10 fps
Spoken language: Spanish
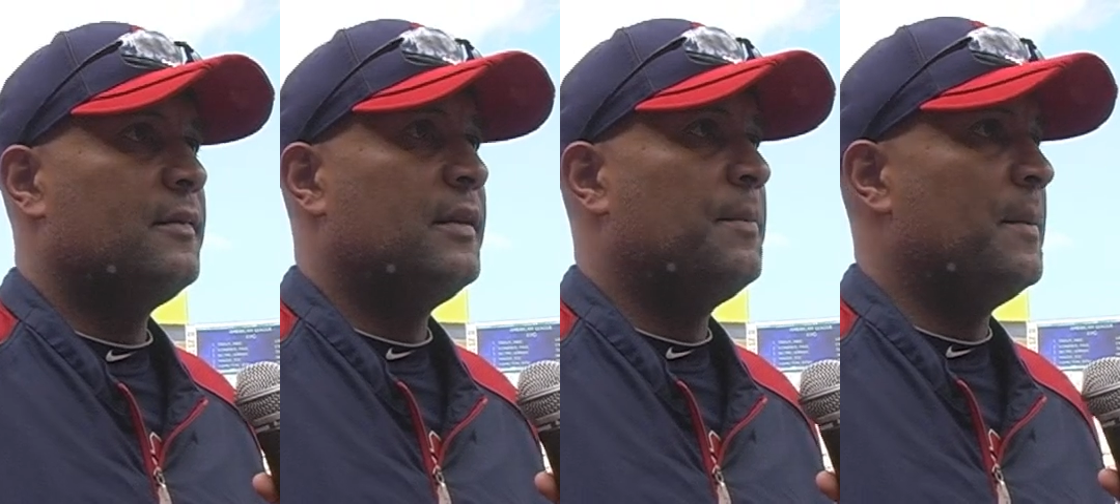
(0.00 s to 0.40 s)

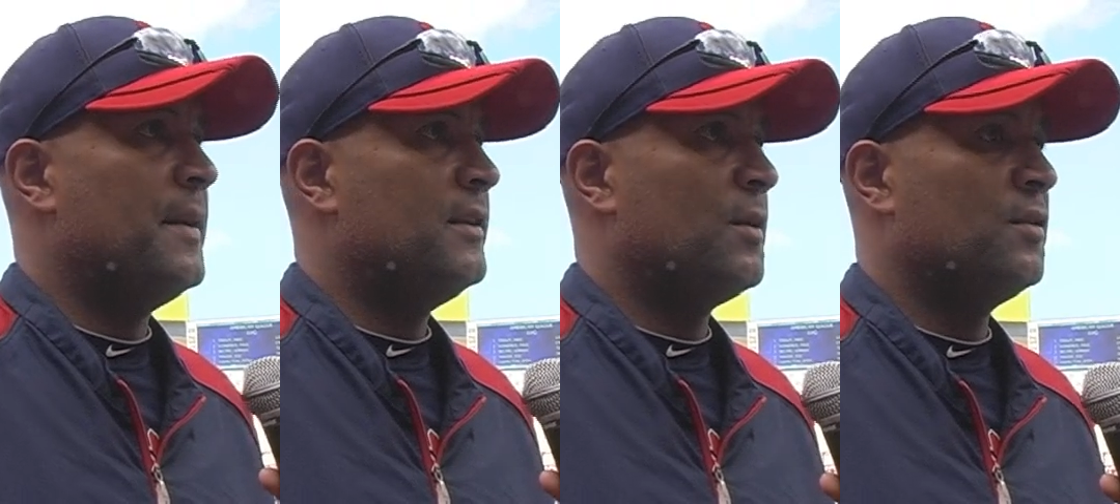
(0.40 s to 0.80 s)

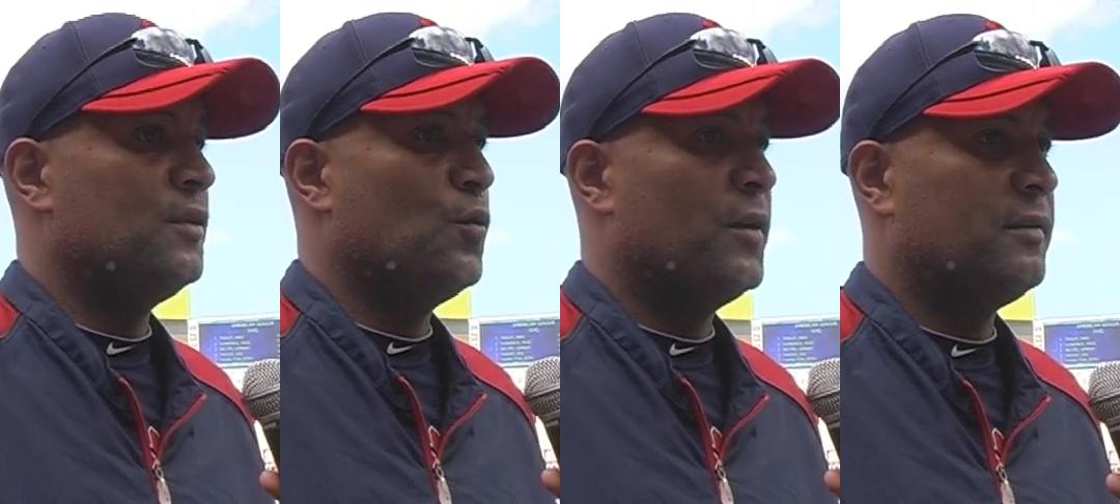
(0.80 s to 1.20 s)
simplemente como si
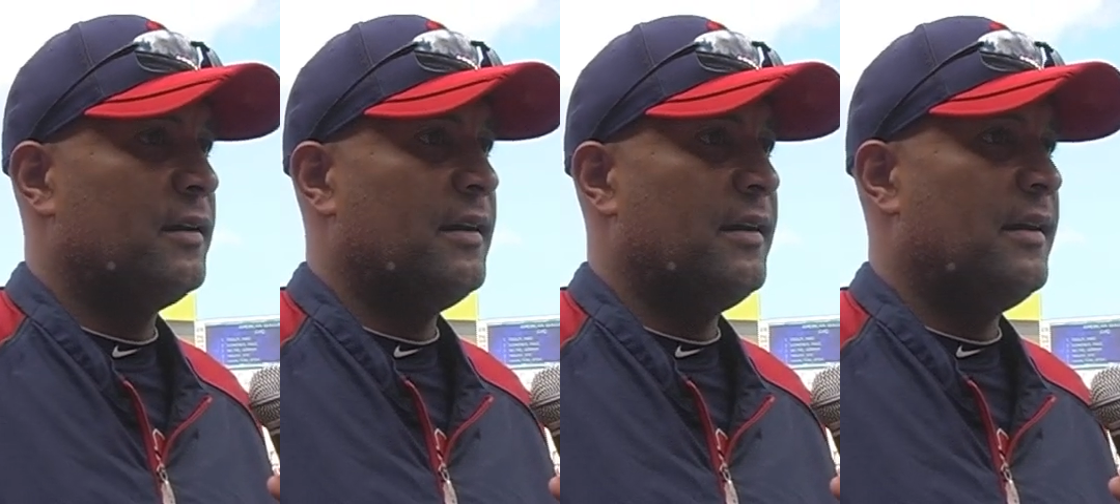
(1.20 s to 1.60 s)
tú fueras
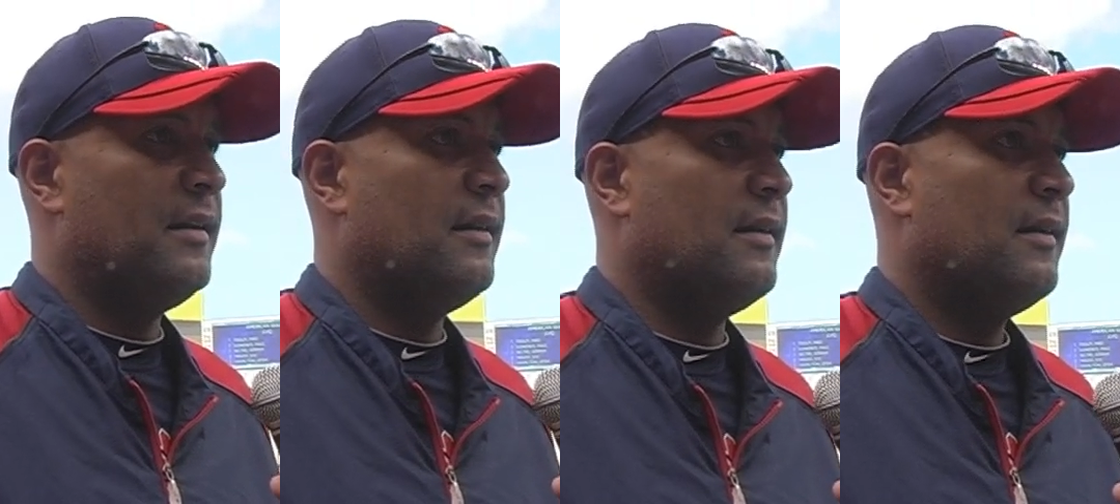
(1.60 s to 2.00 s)

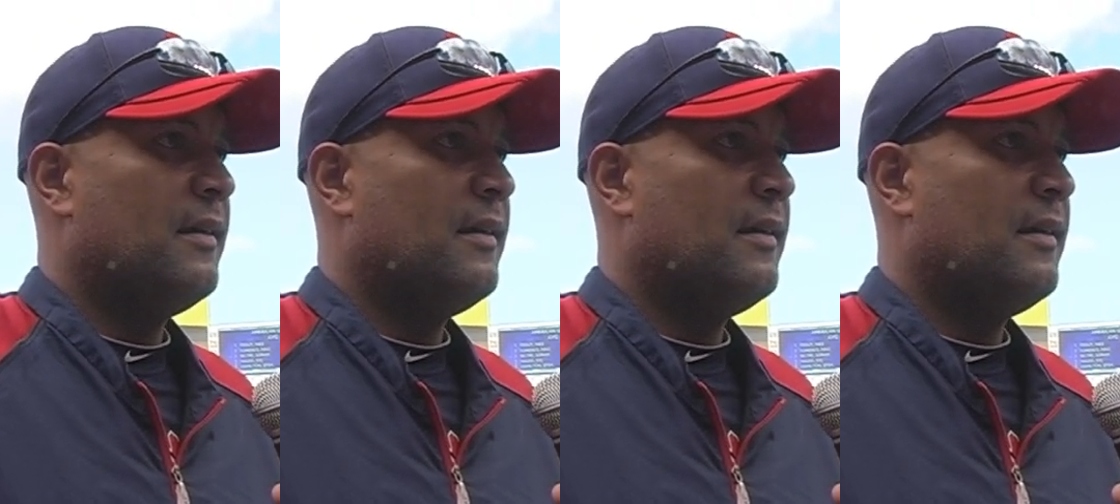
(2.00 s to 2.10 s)
el,